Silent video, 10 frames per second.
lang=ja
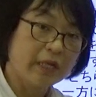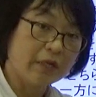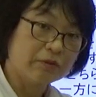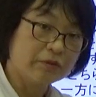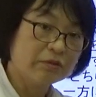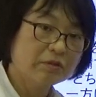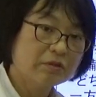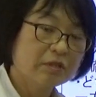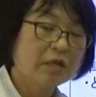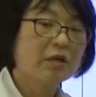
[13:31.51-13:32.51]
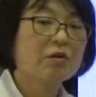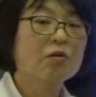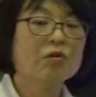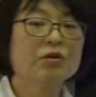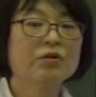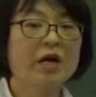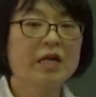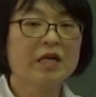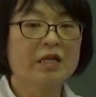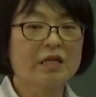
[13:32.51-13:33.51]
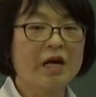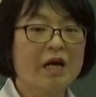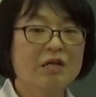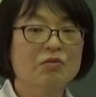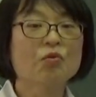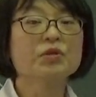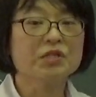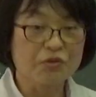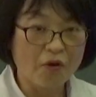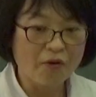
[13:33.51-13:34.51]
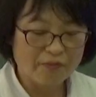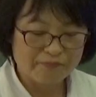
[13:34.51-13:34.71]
えていくこういうやり方どうでしょ